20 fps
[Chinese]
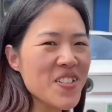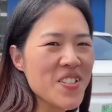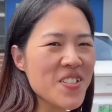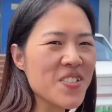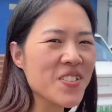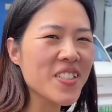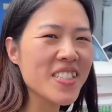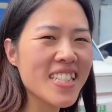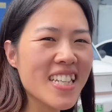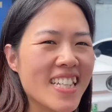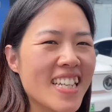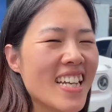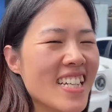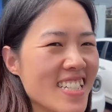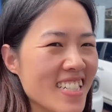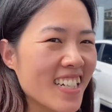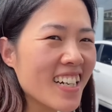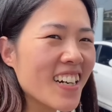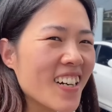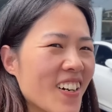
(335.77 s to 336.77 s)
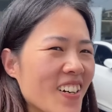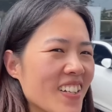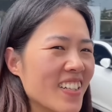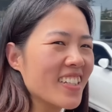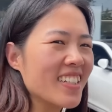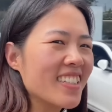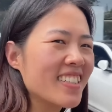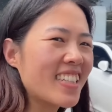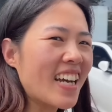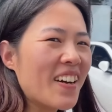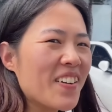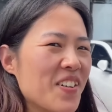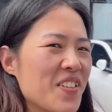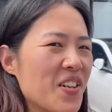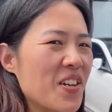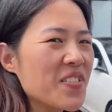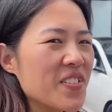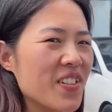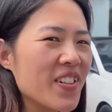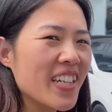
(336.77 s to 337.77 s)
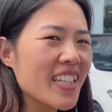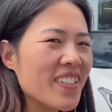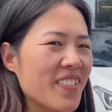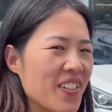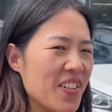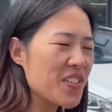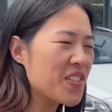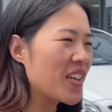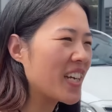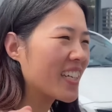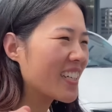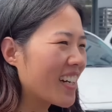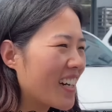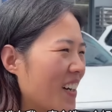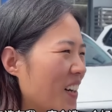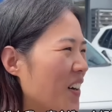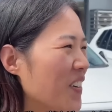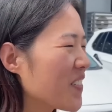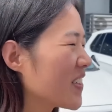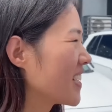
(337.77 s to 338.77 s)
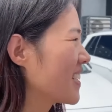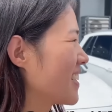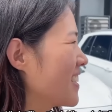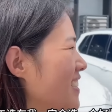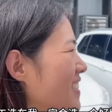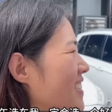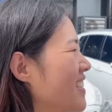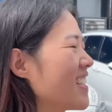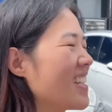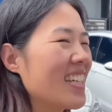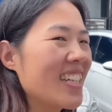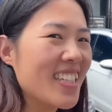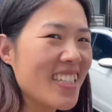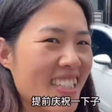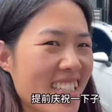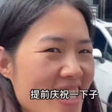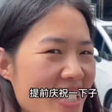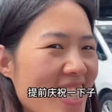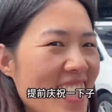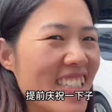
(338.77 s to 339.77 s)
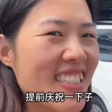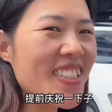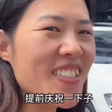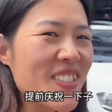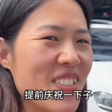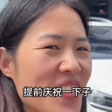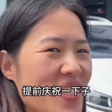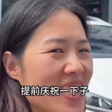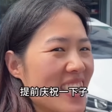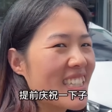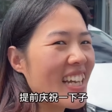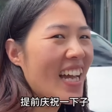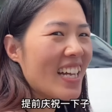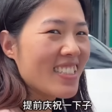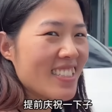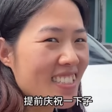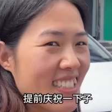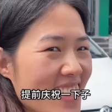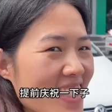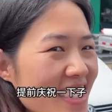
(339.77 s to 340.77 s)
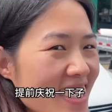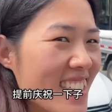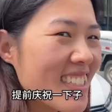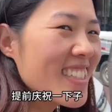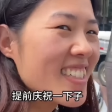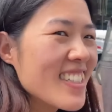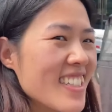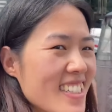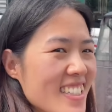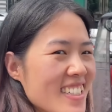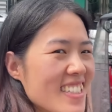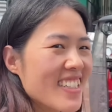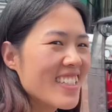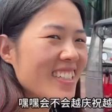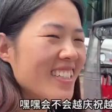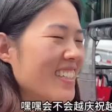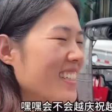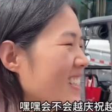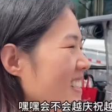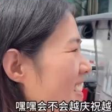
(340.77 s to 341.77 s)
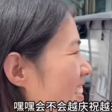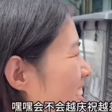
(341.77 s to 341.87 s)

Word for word: 中午咱先吃个好的，下午选牌我一定会选一个好牌，提前庆祝一下子。嘿嘿，